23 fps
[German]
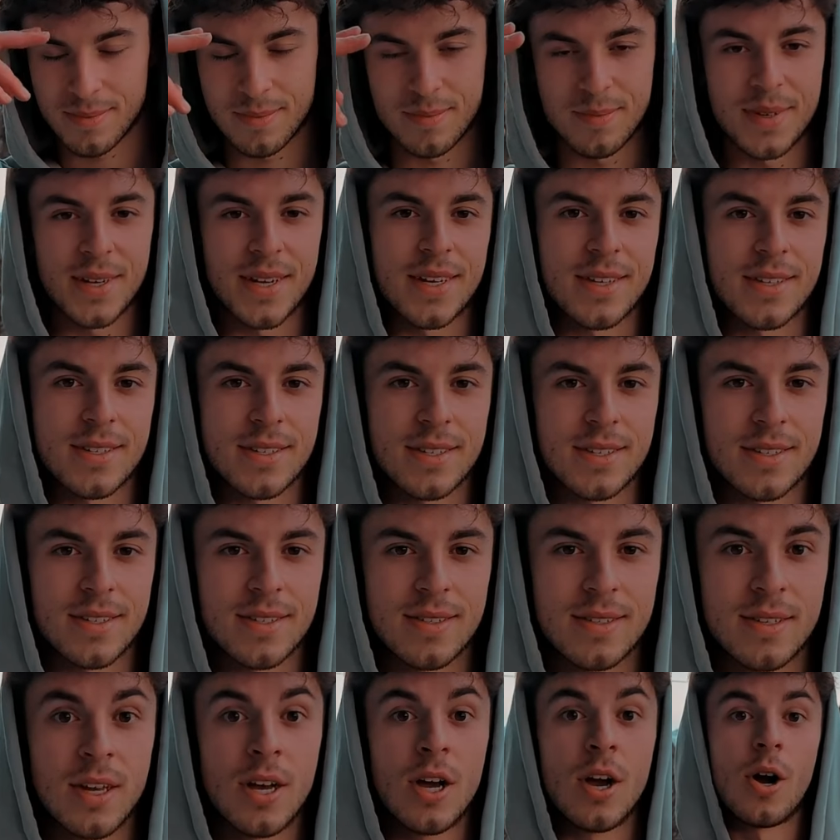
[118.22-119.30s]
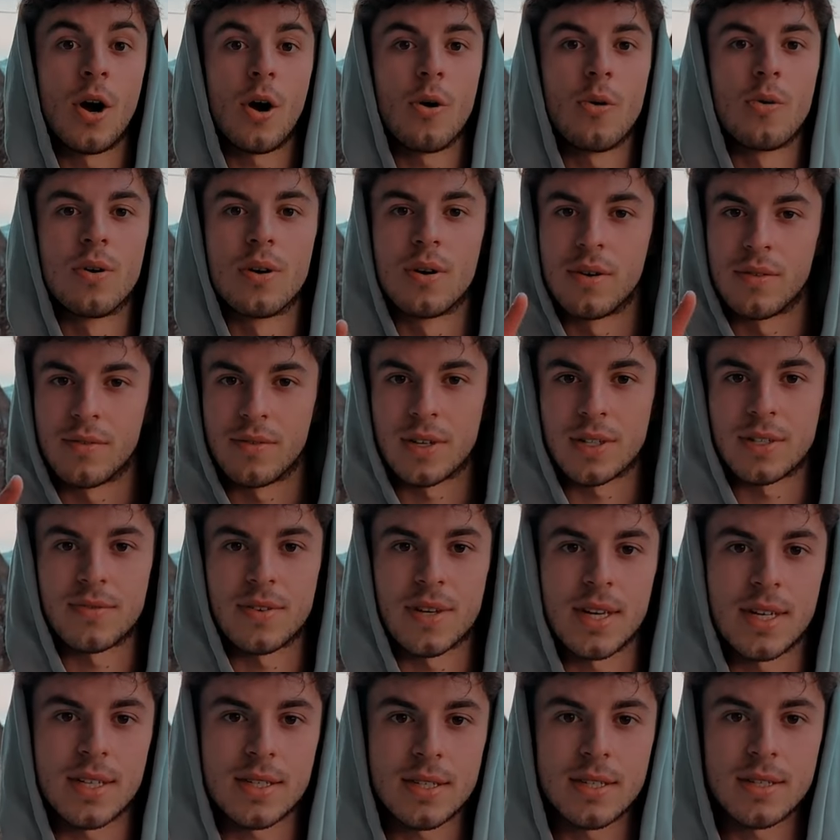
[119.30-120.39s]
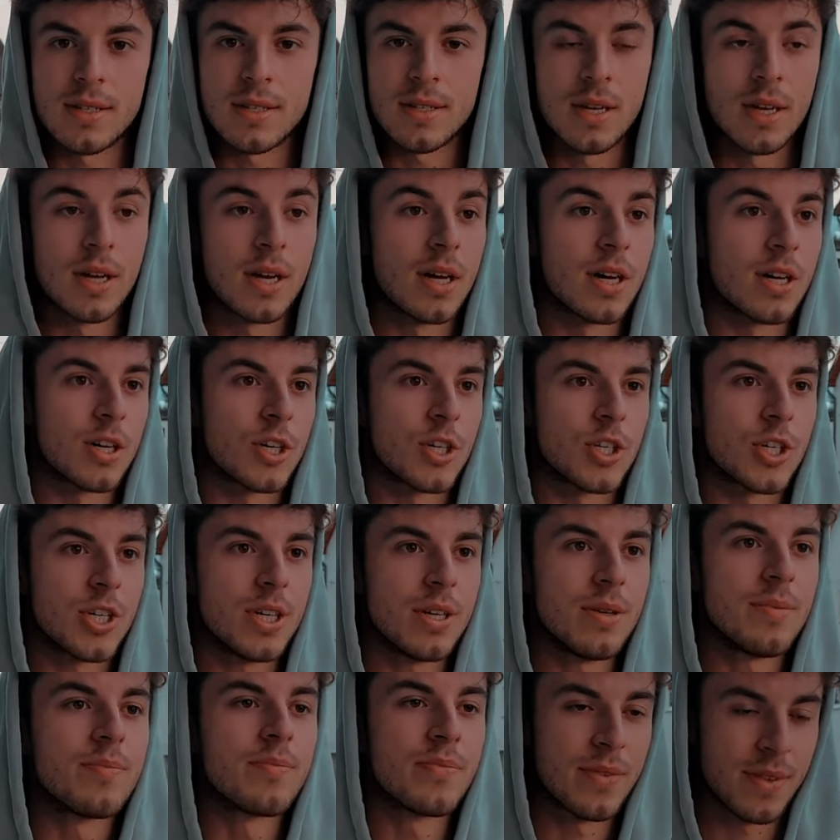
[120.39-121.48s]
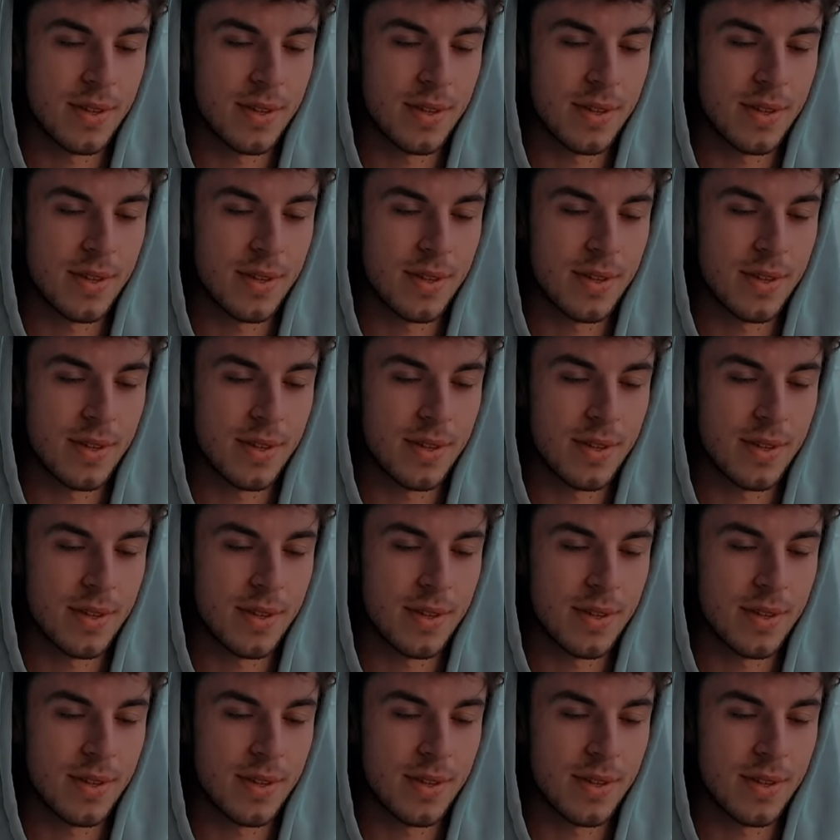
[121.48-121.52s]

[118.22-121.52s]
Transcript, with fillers: Peace. Oh, fast vergessen, Regie,